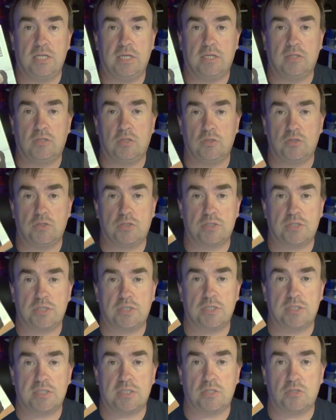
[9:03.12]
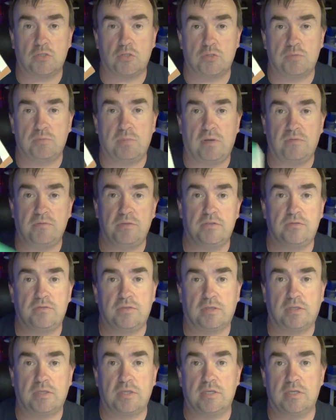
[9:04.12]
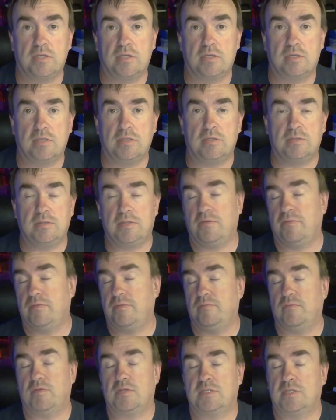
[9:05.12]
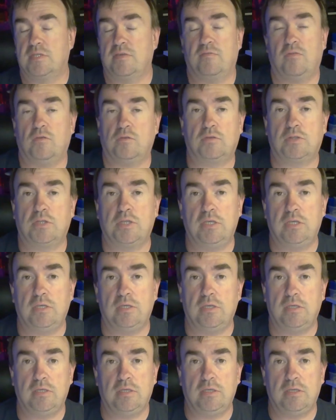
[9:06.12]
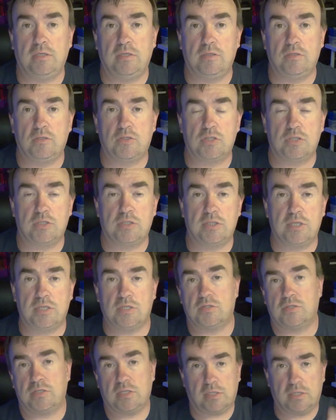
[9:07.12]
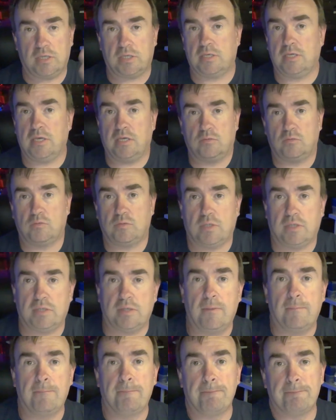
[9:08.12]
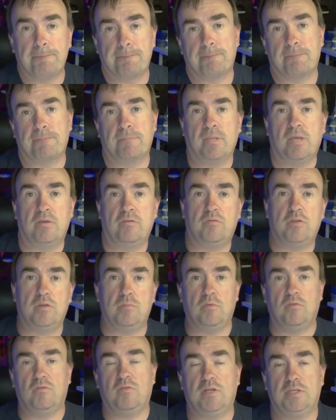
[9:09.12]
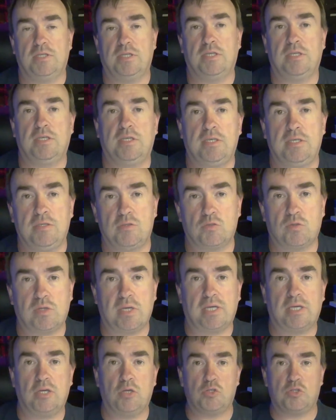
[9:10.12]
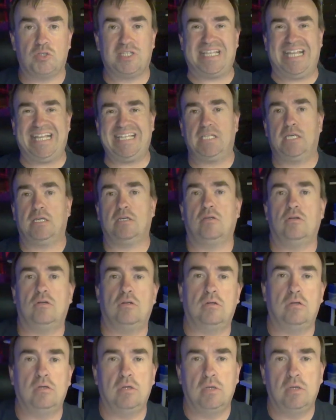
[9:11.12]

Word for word: ktoś chce się zacząć bawić w takie, nie wiem, własne fotki, czy też tak jak ja tutaj mm, filmowanie i szuka jakiegoś taniego